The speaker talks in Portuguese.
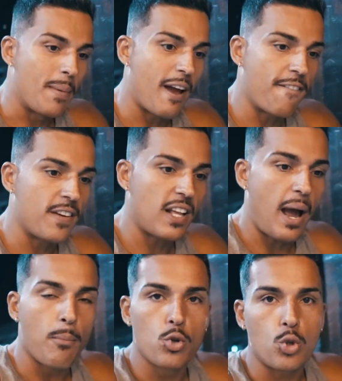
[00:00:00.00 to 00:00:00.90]
Minha vida é
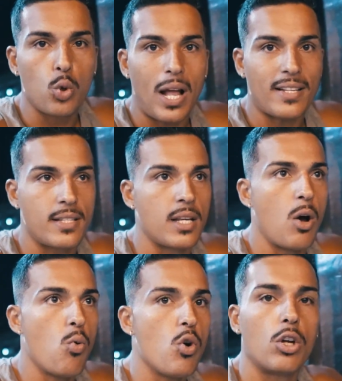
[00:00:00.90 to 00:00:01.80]
a
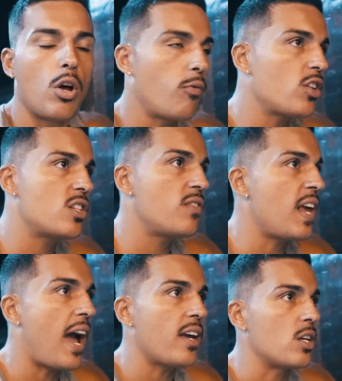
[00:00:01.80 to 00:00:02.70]
musculação, eu não vou desviar